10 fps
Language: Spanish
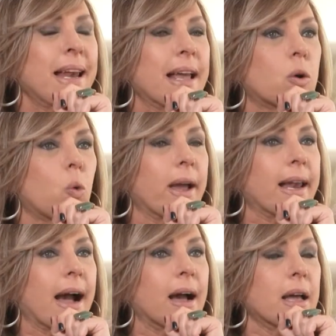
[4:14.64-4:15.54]
en la
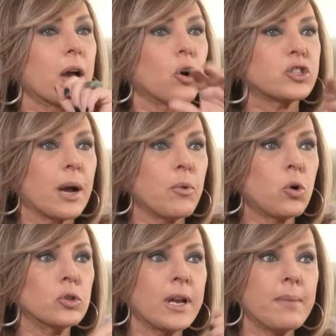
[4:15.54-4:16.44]
escuela, o sea, vos
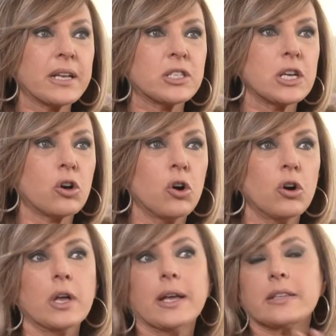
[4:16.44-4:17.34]
cuando eras más chico,
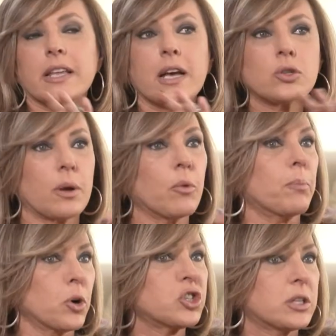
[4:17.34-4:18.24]
tenías,
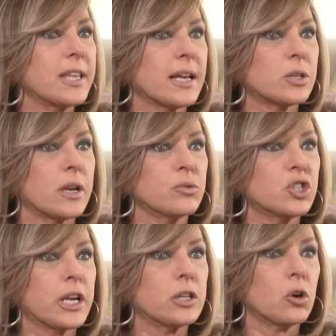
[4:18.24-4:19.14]
vos tenías un
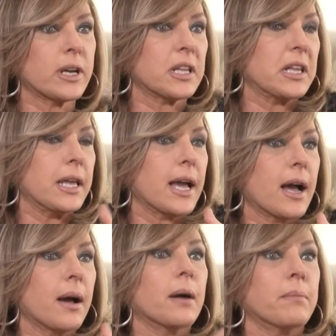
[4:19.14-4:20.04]
chiquito que
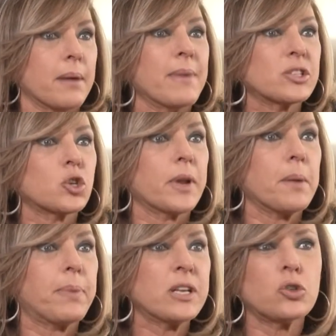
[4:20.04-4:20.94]
tenía más
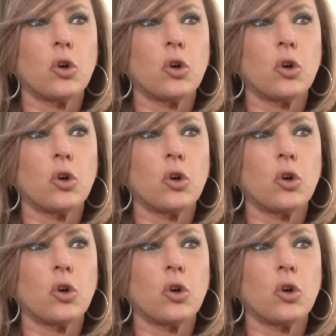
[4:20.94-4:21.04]
sobrepeso